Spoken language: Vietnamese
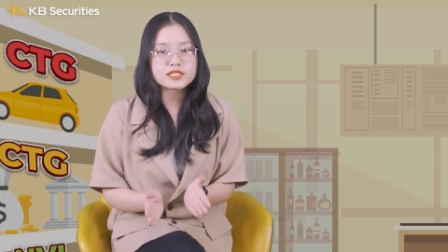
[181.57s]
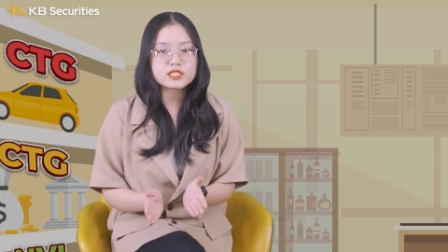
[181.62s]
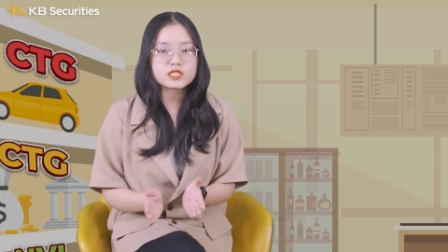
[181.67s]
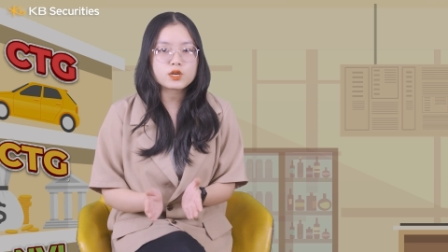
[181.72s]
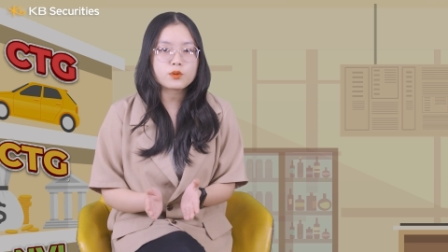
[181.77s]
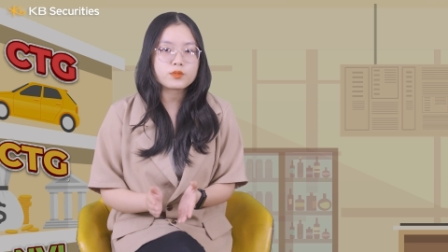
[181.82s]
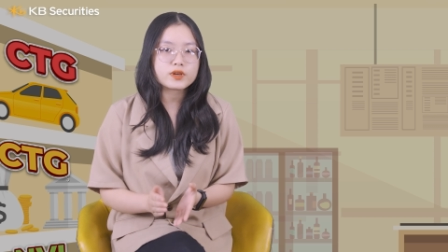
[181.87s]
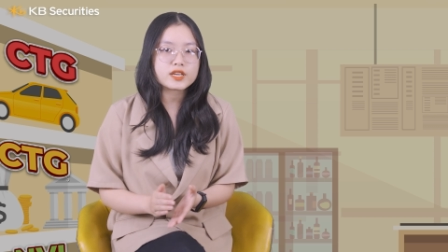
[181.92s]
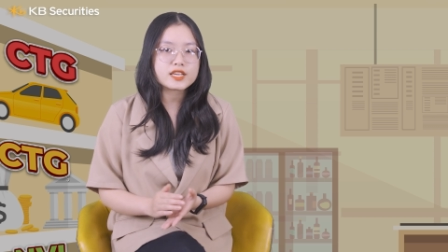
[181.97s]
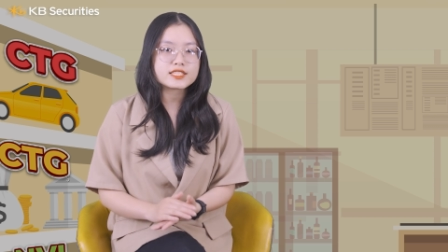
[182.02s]

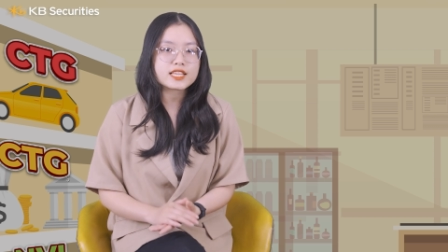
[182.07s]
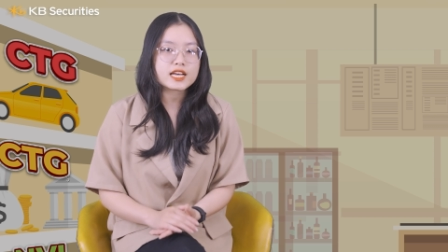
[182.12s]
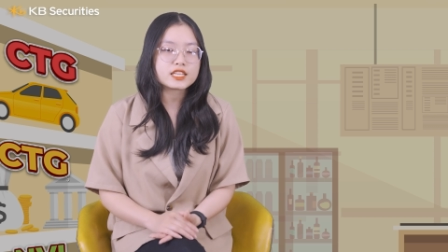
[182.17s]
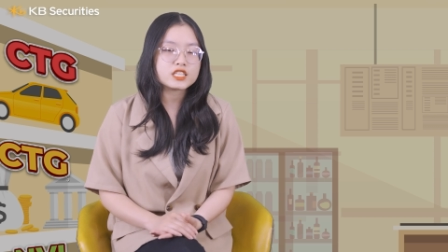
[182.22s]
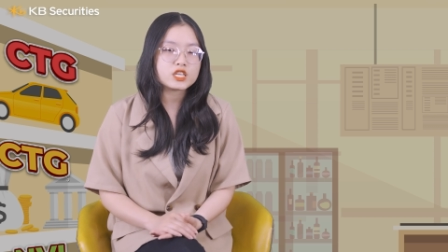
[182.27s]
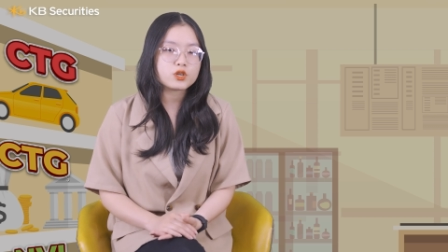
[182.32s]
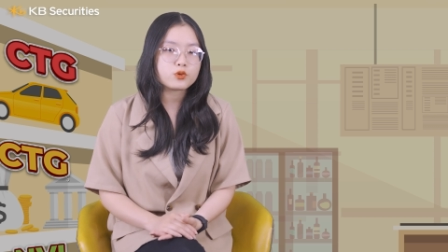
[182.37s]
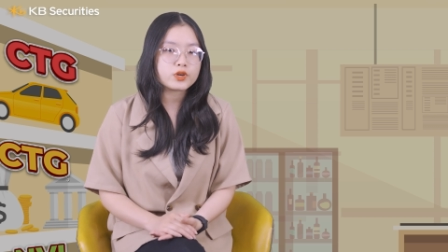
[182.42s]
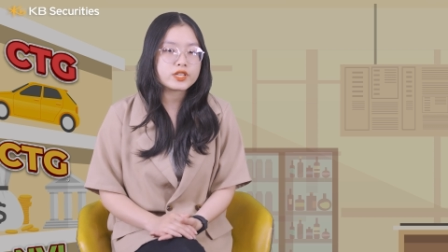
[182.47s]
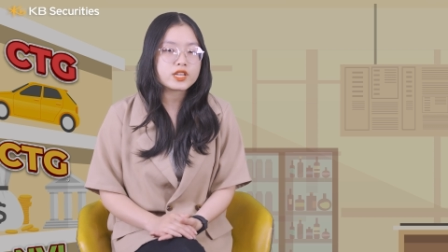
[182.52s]
trong khi giá
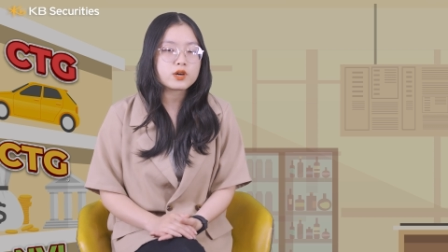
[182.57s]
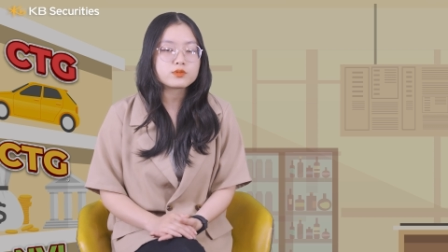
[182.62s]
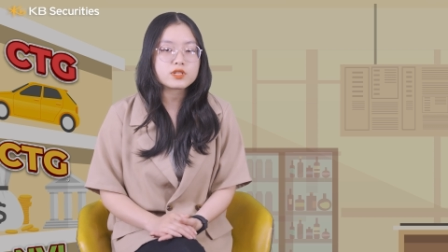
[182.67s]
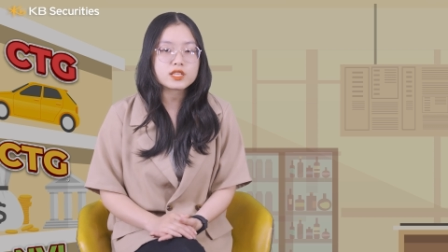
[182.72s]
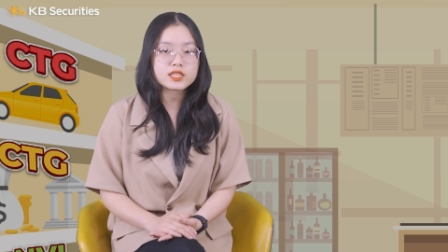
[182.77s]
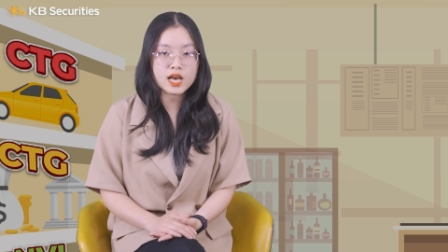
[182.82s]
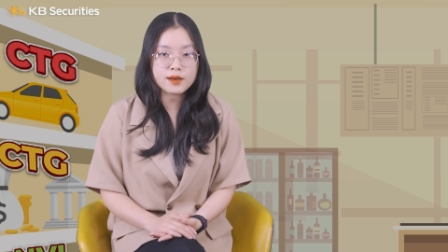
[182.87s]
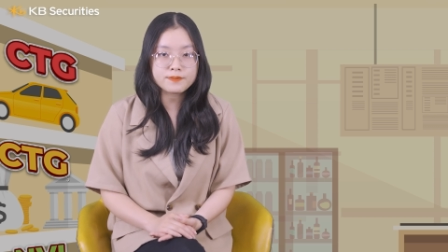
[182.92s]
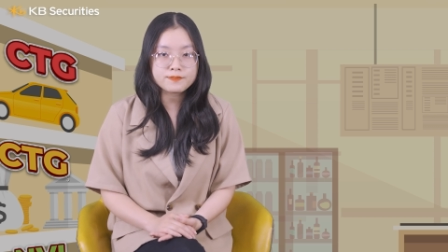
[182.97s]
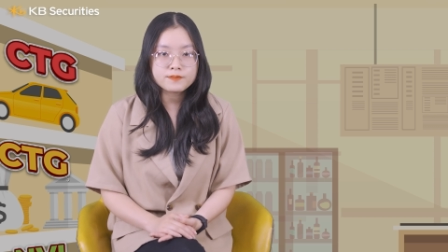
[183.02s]
trị huy động
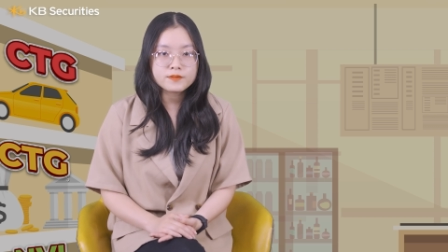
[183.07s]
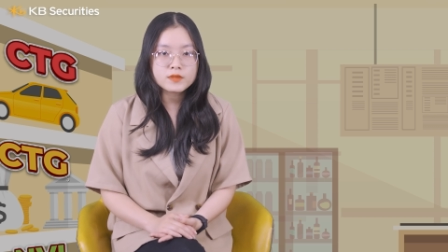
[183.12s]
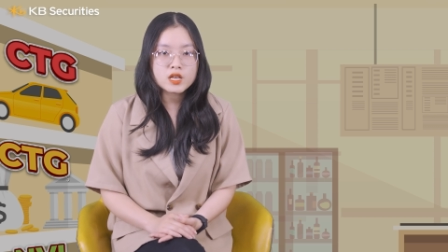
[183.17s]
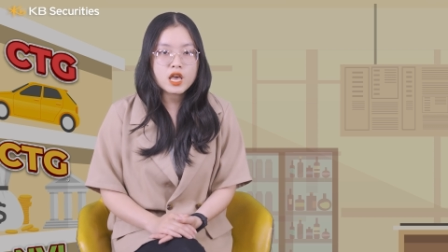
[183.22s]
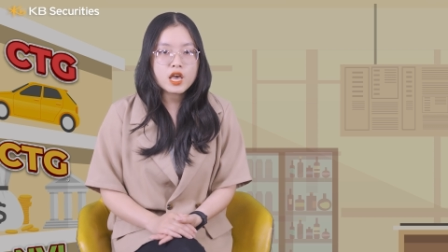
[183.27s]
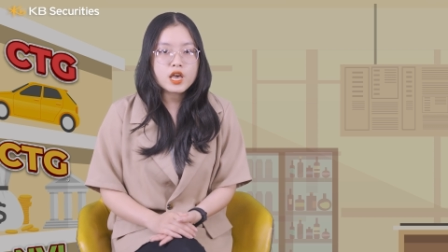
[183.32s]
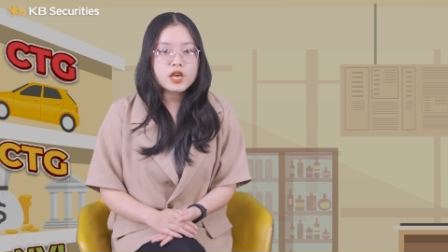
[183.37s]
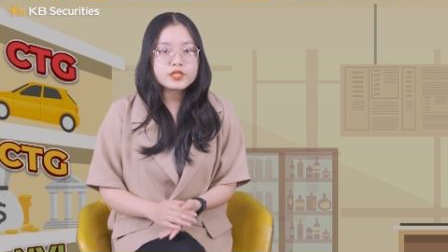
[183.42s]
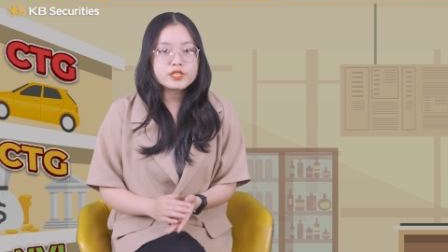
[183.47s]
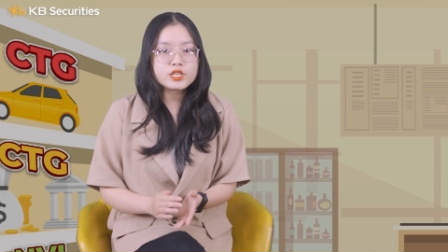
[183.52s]
rất thấp.
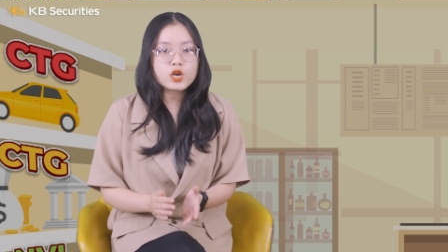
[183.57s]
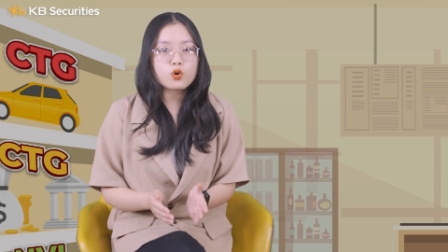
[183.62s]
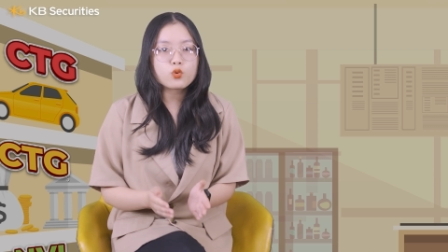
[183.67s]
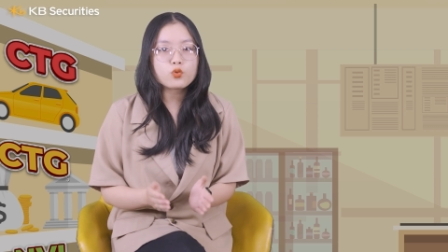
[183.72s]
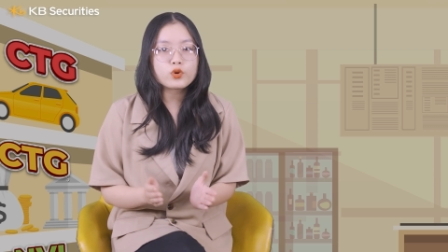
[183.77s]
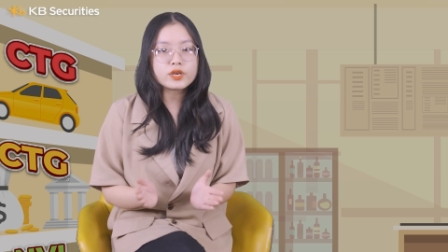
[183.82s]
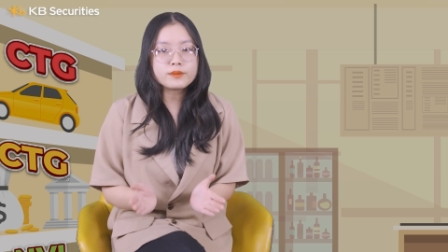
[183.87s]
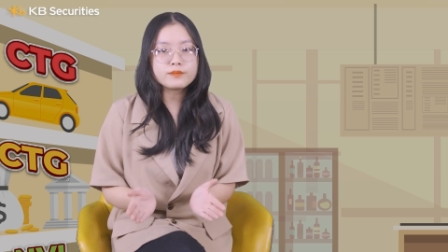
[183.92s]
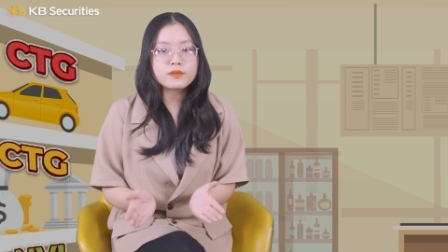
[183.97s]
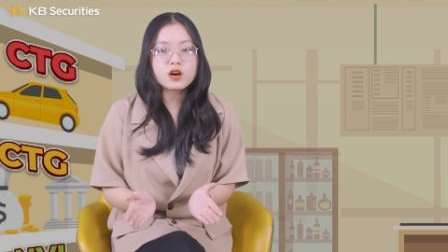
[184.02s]
Nhiều
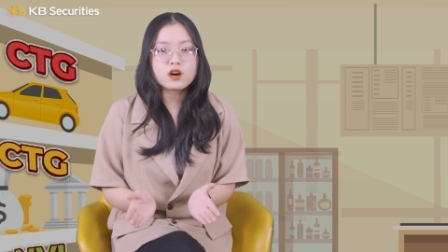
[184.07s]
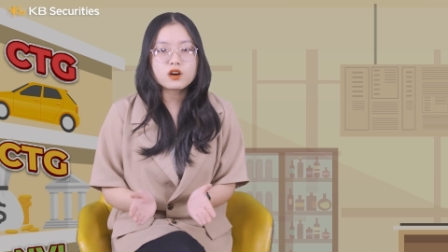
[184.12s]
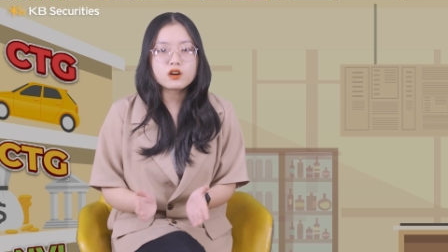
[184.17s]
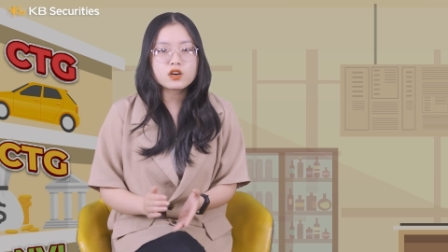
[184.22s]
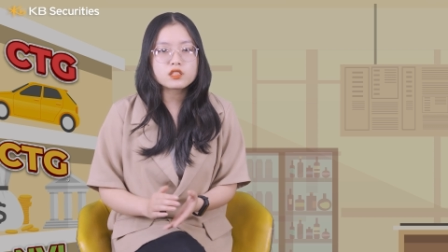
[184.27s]
quỹ mở